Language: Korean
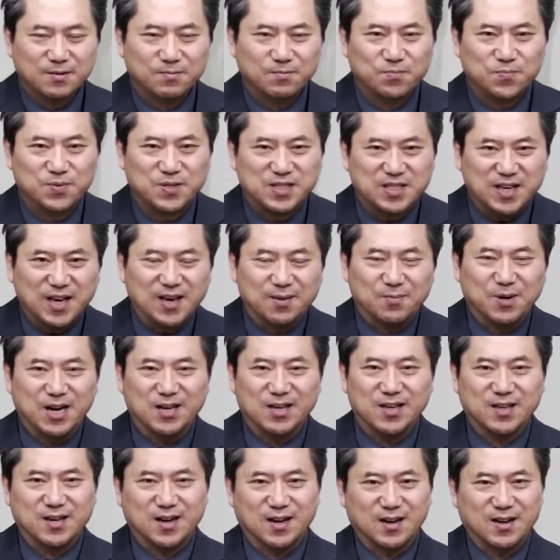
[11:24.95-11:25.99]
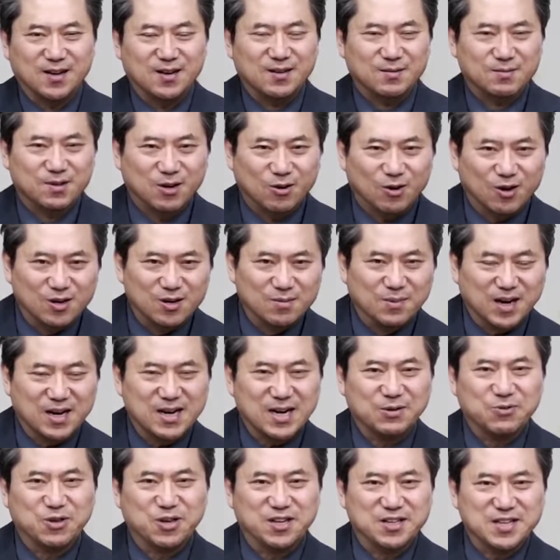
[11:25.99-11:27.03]
BMI가 얼마가
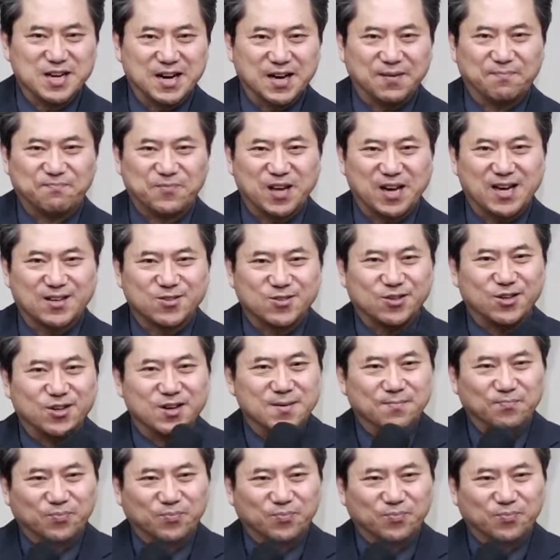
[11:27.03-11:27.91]
되느냐에 따라서